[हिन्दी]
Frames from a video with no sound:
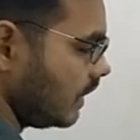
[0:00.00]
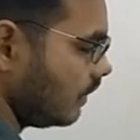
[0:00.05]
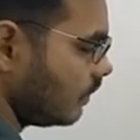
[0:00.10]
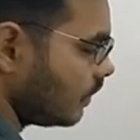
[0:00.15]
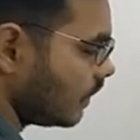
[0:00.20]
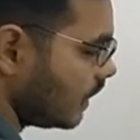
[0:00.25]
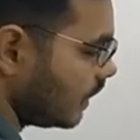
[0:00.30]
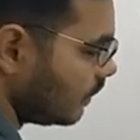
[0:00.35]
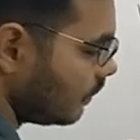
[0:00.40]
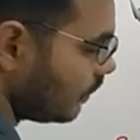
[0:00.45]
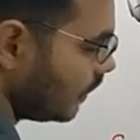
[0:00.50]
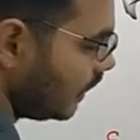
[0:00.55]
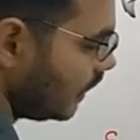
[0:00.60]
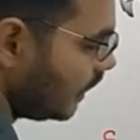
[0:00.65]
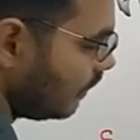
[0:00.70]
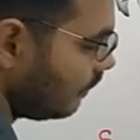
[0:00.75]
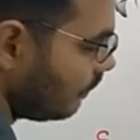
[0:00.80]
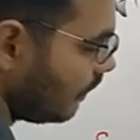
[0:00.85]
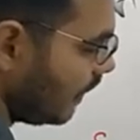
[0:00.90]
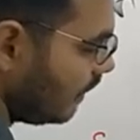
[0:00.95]
हो गया
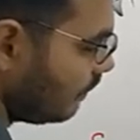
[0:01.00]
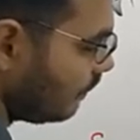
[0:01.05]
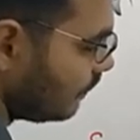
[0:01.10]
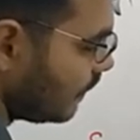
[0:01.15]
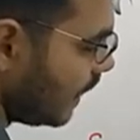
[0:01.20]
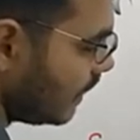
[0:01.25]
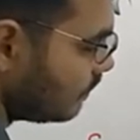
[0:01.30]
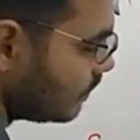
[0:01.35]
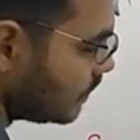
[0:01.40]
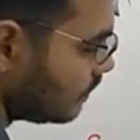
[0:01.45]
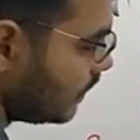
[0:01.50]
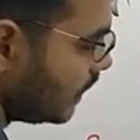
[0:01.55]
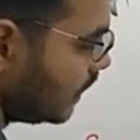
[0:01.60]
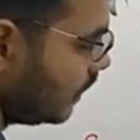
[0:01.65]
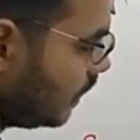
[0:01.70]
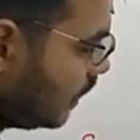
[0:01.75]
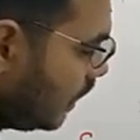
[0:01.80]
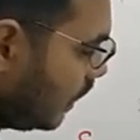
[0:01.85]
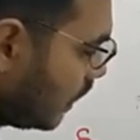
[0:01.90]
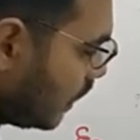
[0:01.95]
ट्वेंटी फाइव टाइम्स में
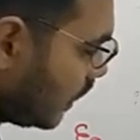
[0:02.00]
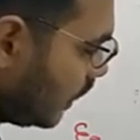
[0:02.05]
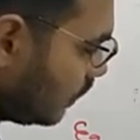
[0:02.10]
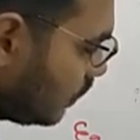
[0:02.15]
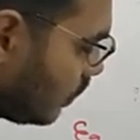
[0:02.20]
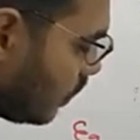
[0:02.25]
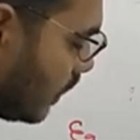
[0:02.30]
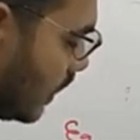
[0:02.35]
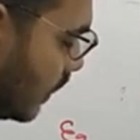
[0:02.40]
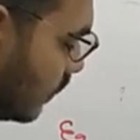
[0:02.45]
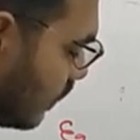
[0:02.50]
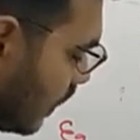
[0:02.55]
कट हो गए तो